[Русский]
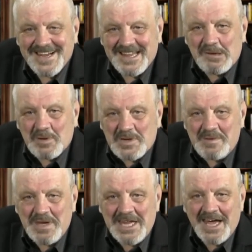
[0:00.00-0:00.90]
Люди
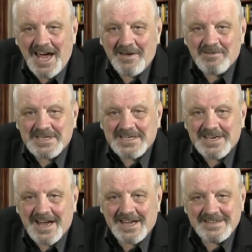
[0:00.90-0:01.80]

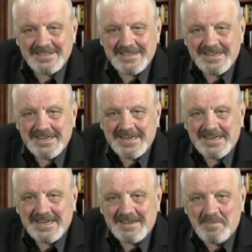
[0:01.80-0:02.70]
меняются,
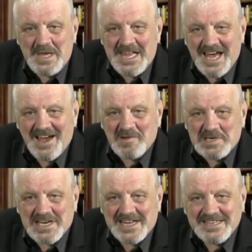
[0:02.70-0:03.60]

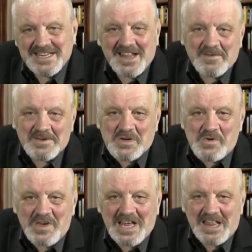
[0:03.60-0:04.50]
меняются, они становятся
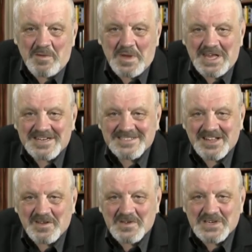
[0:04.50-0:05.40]
уверенными, они
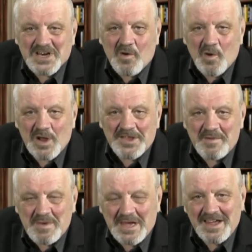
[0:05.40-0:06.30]
становятся
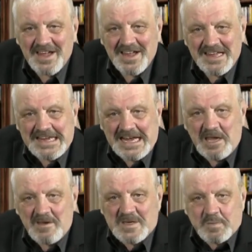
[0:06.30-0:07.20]
гордыми,
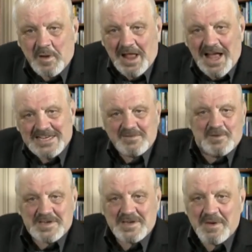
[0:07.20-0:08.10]
они
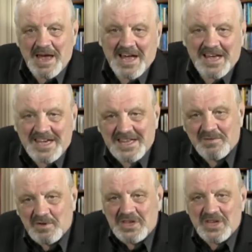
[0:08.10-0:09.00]
сбрасывают в себя какие-то
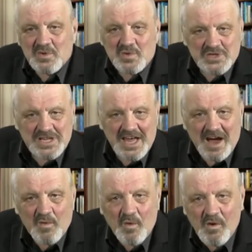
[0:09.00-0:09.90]
вот ненужные
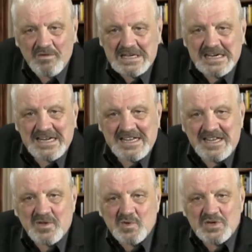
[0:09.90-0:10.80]
оковы,
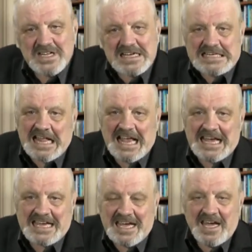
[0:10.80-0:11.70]
ненужные
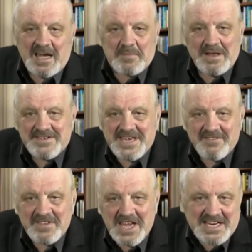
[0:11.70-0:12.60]
страхи. При всей
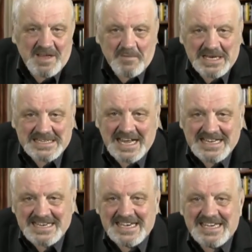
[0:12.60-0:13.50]
внешней
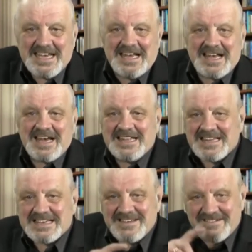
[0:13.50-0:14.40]
простоте
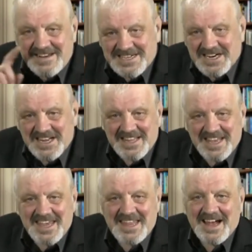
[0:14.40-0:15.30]
это совершенно
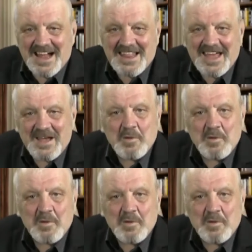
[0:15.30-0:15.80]
гениальное